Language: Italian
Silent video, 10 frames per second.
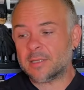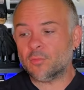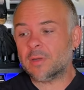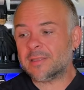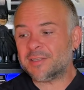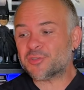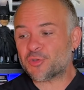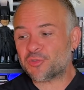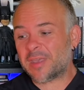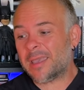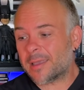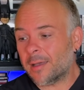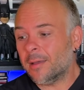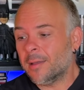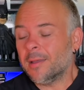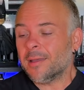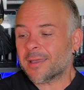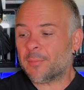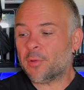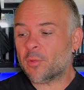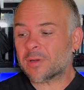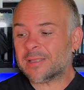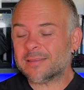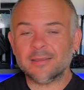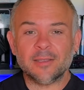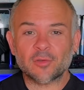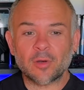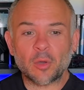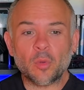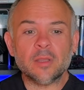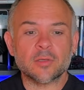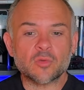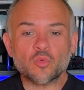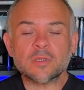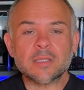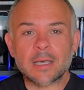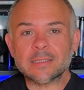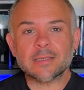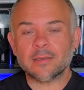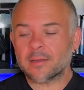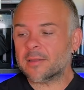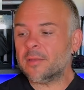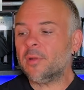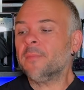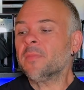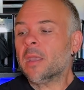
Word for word: in una discoteca, che poi guardate dietro le quinte, sono due stanze, è incredibile,